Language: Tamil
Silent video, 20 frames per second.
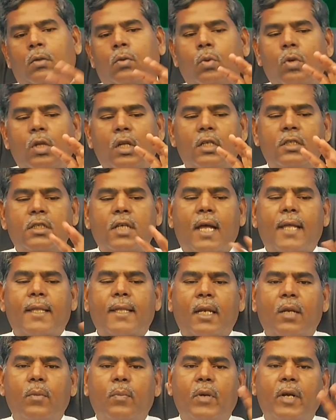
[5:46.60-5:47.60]

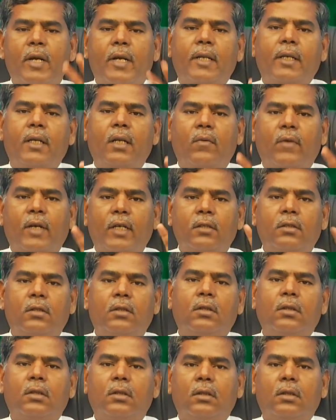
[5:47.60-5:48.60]
குளிர்சாதன பெட்டியில்
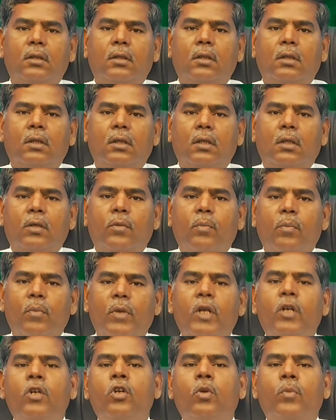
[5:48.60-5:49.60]
வைத்து
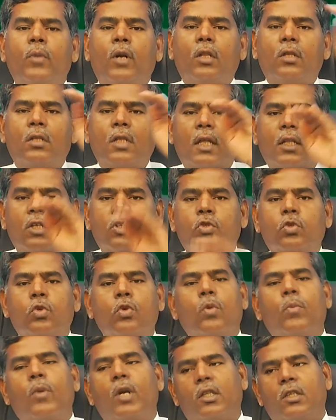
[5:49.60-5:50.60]
மீண்டும் எடுத்து அதை
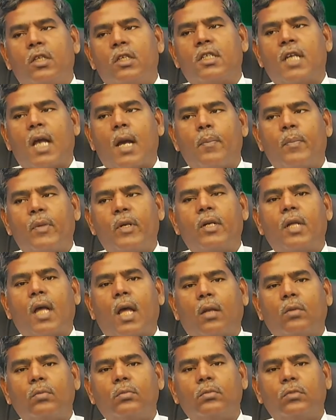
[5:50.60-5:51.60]
சூடுபடுத்தி
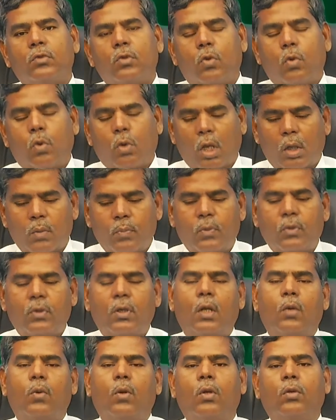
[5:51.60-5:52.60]
சாப்பிட்டாலும் குடல்
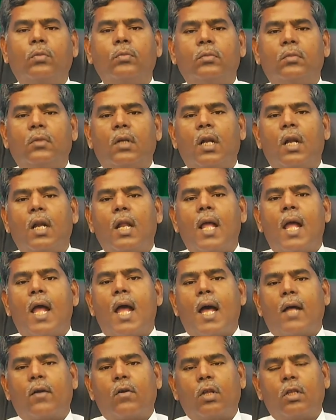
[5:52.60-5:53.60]
புண்கள் வரும்
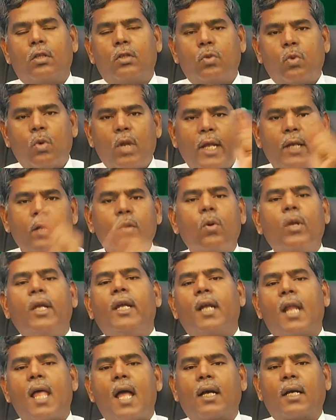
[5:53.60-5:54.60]
அதனுடைய துணை
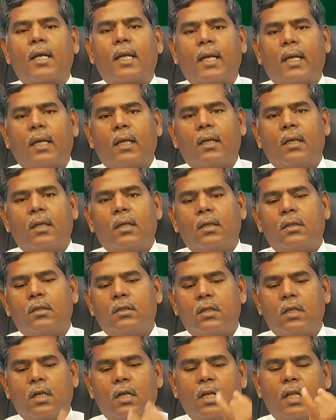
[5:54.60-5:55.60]
நோய்களாக
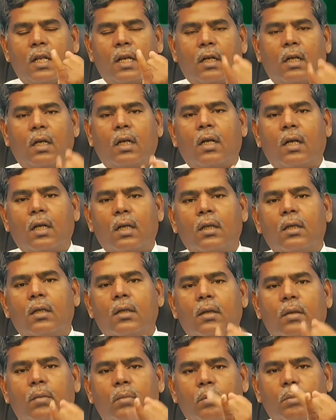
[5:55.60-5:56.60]
சிறுநீரகக்கல்
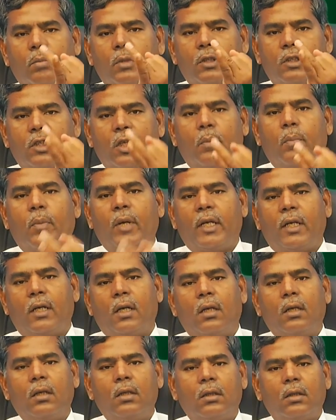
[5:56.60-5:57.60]

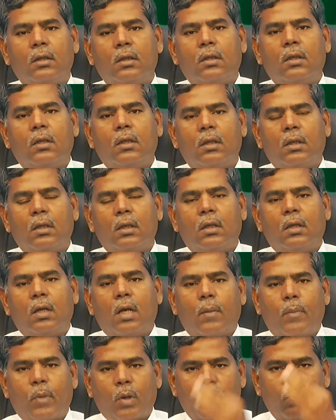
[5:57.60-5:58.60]
பித்தப்பைக்கல்
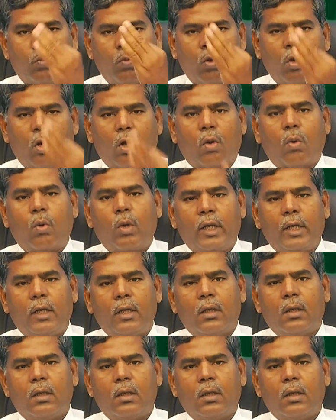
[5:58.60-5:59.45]
அப்புறம் மூல நோய்